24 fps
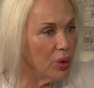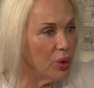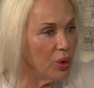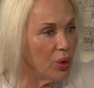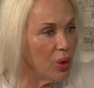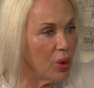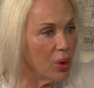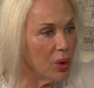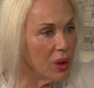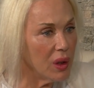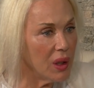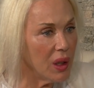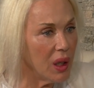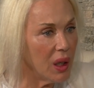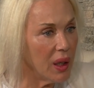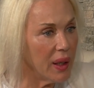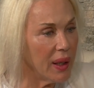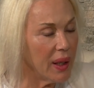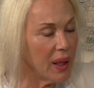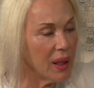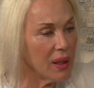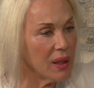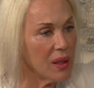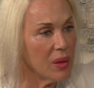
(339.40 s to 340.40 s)
yok ki
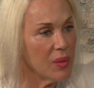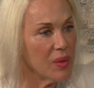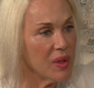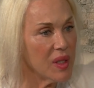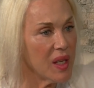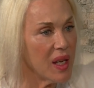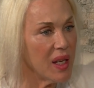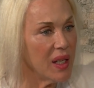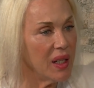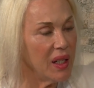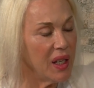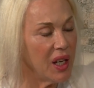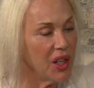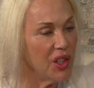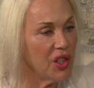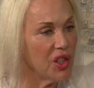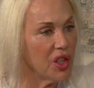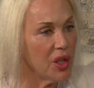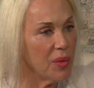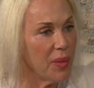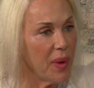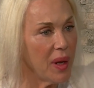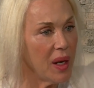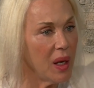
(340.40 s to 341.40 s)
hayatım. Senin
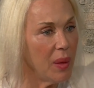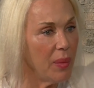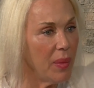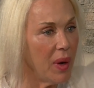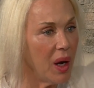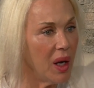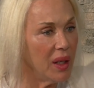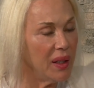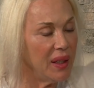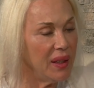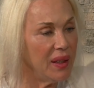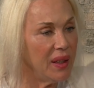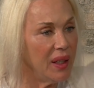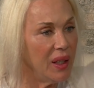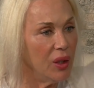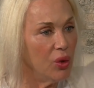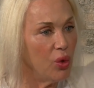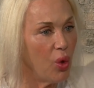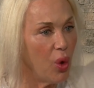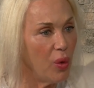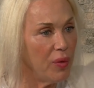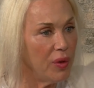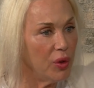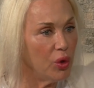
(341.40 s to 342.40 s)
geçirmene mani değil,
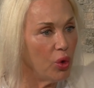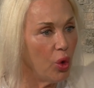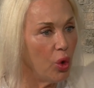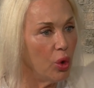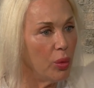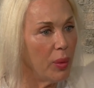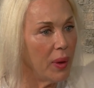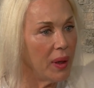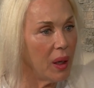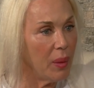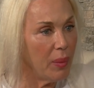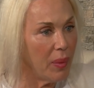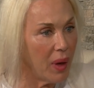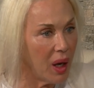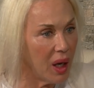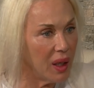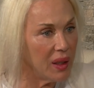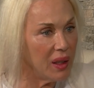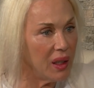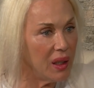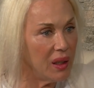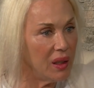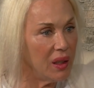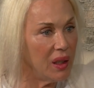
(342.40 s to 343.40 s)
Covid yani. olmana
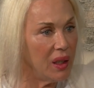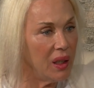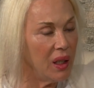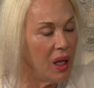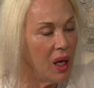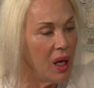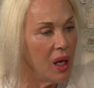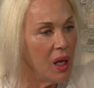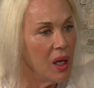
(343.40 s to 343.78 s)
mani değil.